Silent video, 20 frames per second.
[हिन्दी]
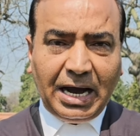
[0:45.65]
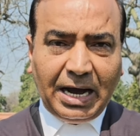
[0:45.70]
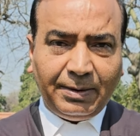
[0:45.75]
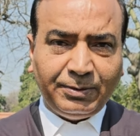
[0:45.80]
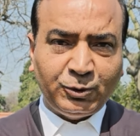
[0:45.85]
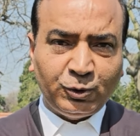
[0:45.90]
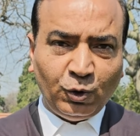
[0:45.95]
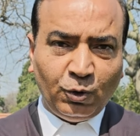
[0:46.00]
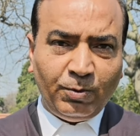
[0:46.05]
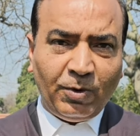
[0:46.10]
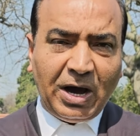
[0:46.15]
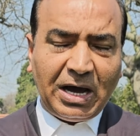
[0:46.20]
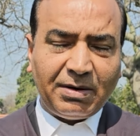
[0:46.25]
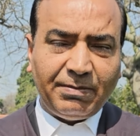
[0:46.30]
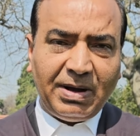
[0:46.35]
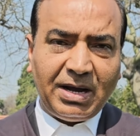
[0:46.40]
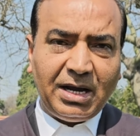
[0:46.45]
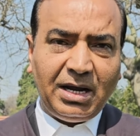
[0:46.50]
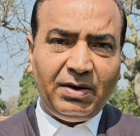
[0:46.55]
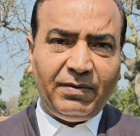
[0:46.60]
अब सोमवार
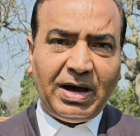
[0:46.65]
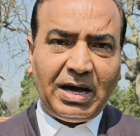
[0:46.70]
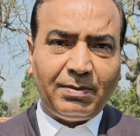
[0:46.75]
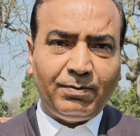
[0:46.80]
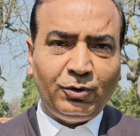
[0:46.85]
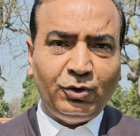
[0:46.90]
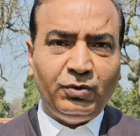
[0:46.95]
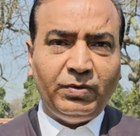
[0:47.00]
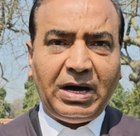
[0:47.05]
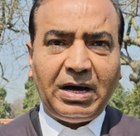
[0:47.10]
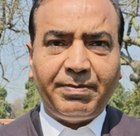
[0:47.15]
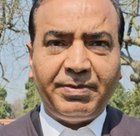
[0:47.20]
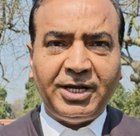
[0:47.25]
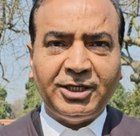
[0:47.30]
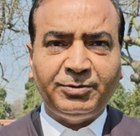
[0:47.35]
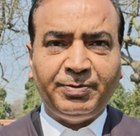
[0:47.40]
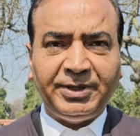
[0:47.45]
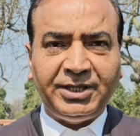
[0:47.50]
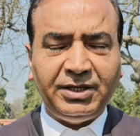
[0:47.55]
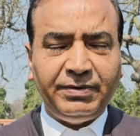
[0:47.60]
मंगलवार बुधवार
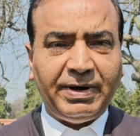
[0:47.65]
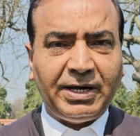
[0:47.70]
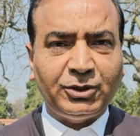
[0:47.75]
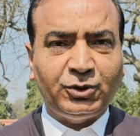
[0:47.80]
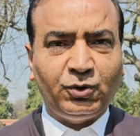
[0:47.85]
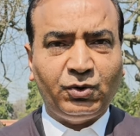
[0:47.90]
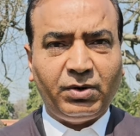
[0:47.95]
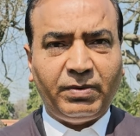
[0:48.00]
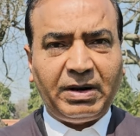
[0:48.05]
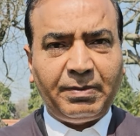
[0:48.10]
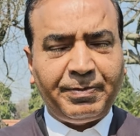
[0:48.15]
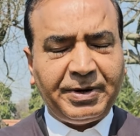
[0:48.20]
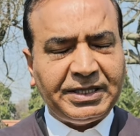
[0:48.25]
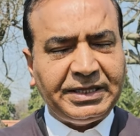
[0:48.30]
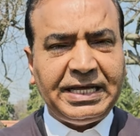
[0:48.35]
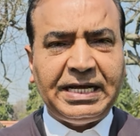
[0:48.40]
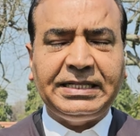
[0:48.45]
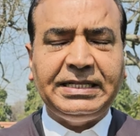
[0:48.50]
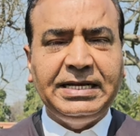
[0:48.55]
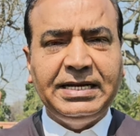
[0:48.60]
बृहस्पतिवार शुक्रवार
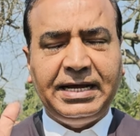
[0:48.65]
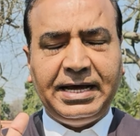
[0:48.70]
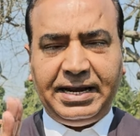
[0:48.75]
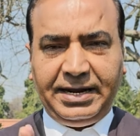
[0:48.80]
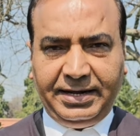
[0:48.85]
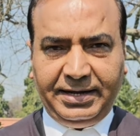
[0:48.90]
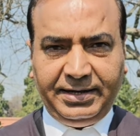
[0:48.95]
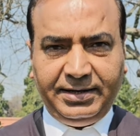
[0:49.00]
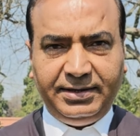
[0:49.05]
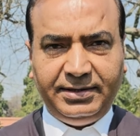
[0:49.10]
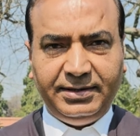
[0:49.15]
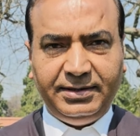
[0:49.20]
प्रत्येक दिन करेंगे